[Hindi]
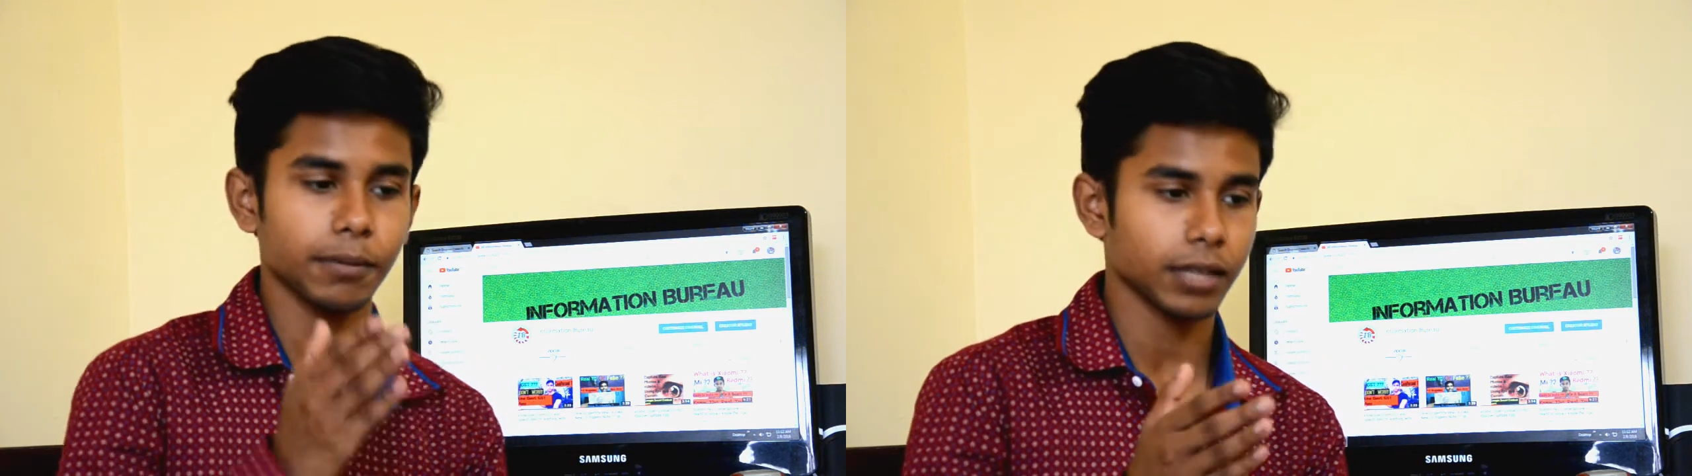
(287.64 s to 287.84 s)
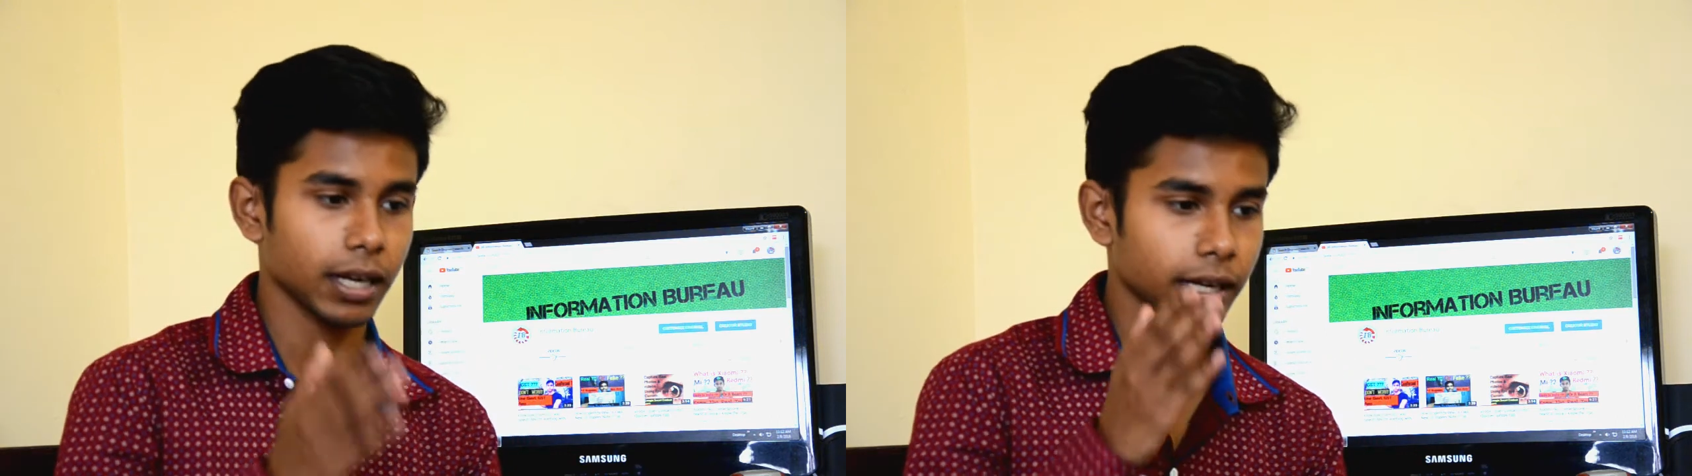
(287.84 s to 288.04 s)

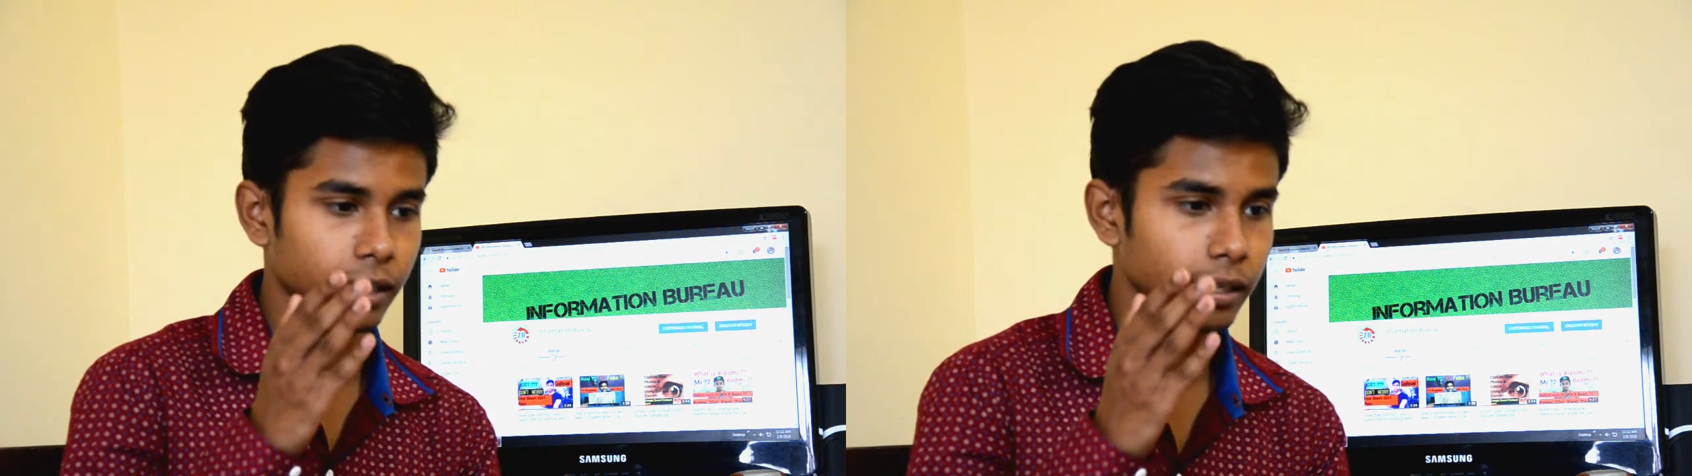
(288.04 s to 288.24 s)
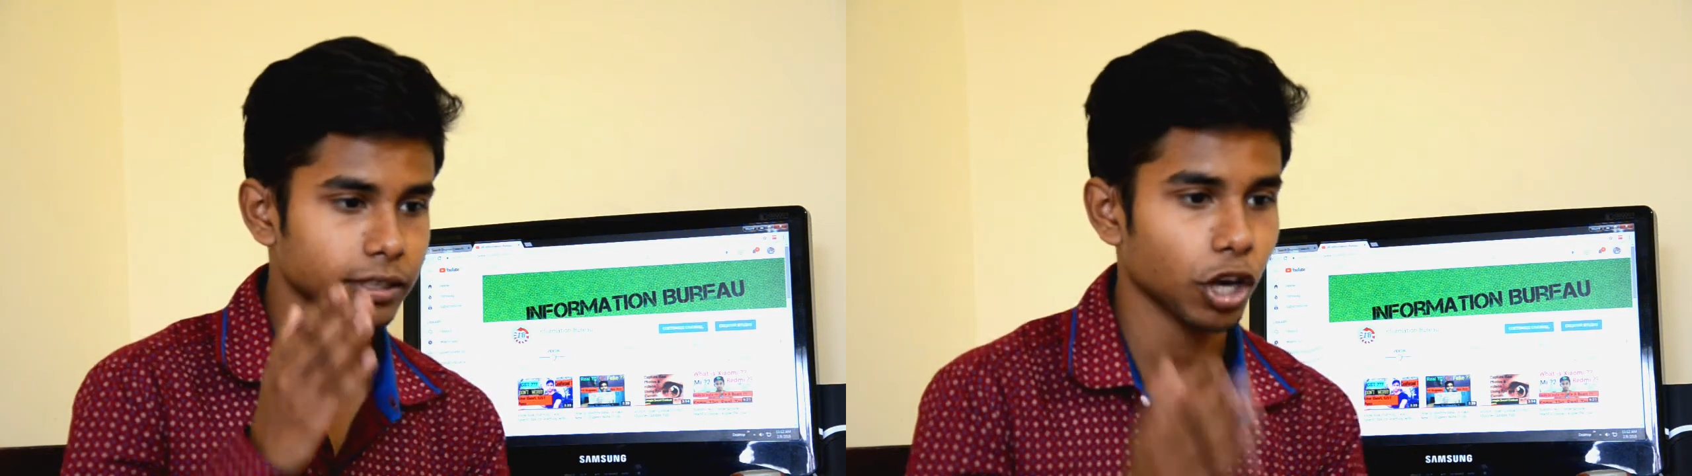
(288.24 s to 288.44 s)
अगर
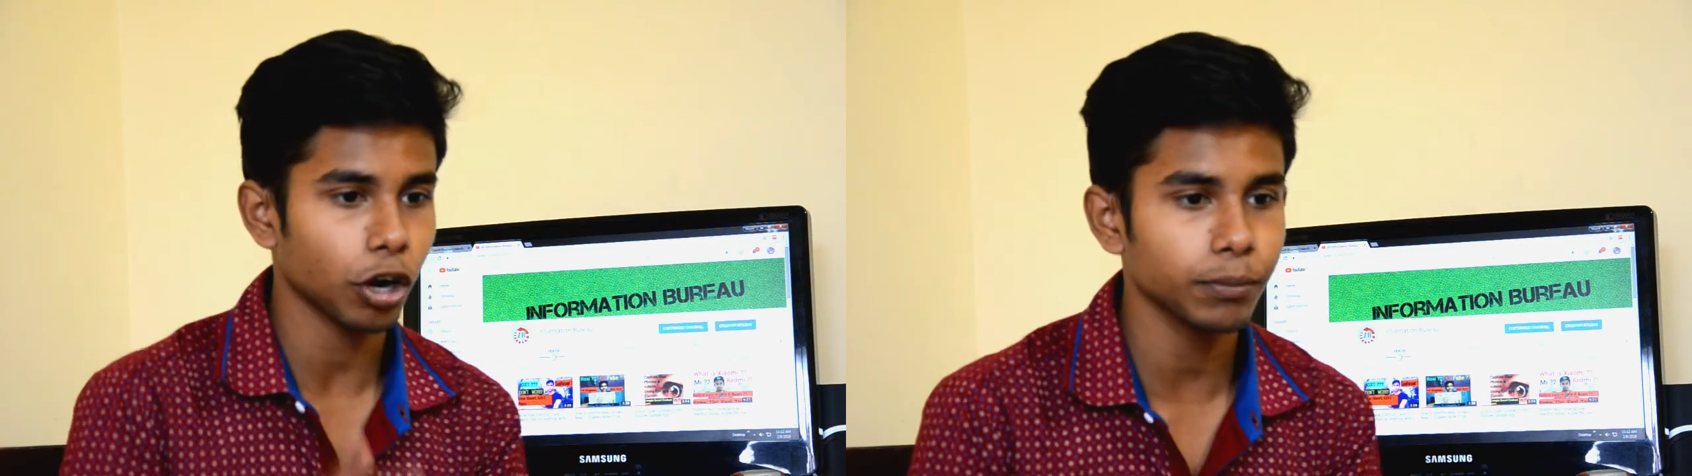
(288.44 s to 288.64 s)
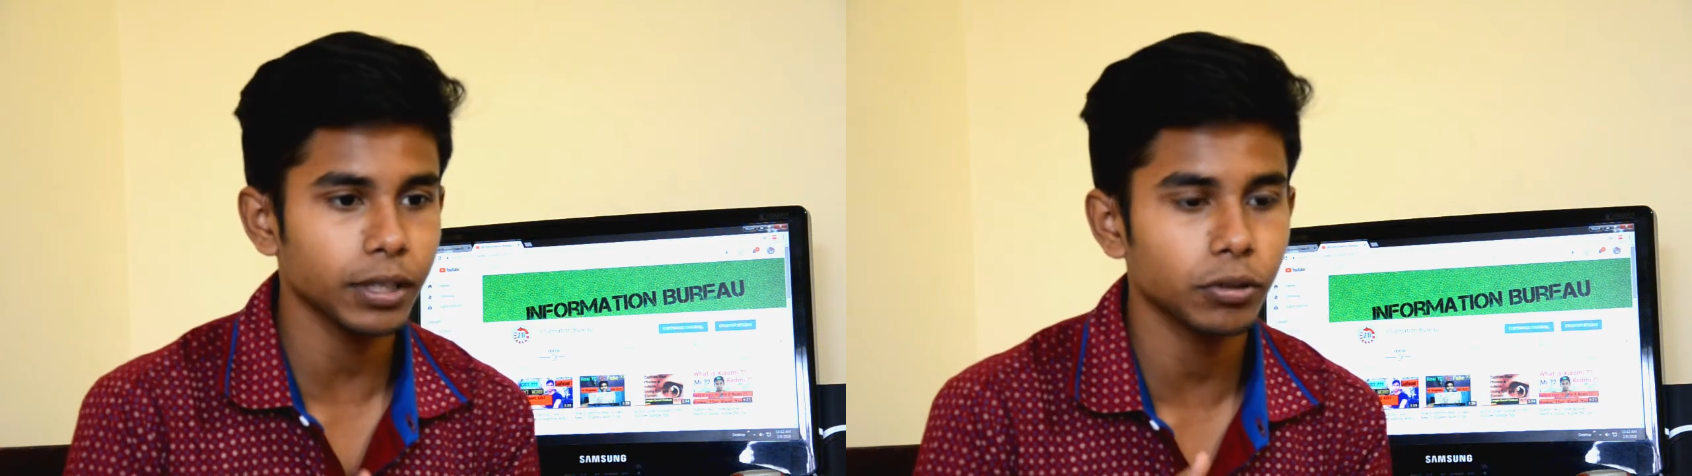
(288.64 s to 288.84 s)

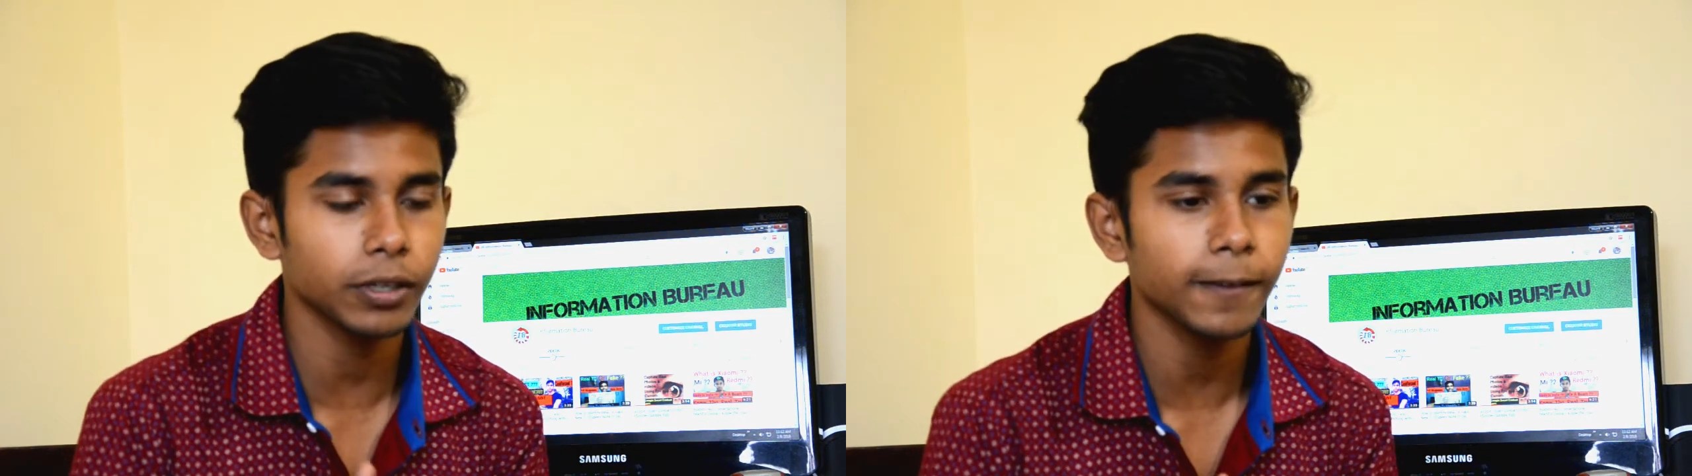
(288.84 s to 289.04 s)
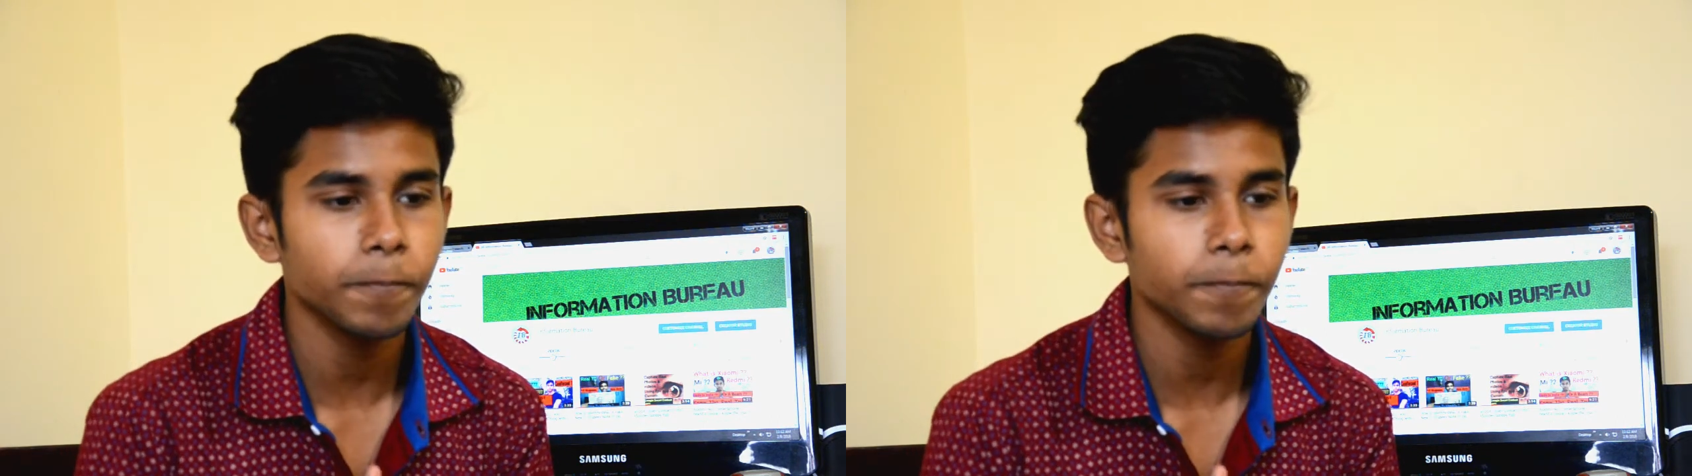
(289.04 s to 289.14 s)
शाउमी कोई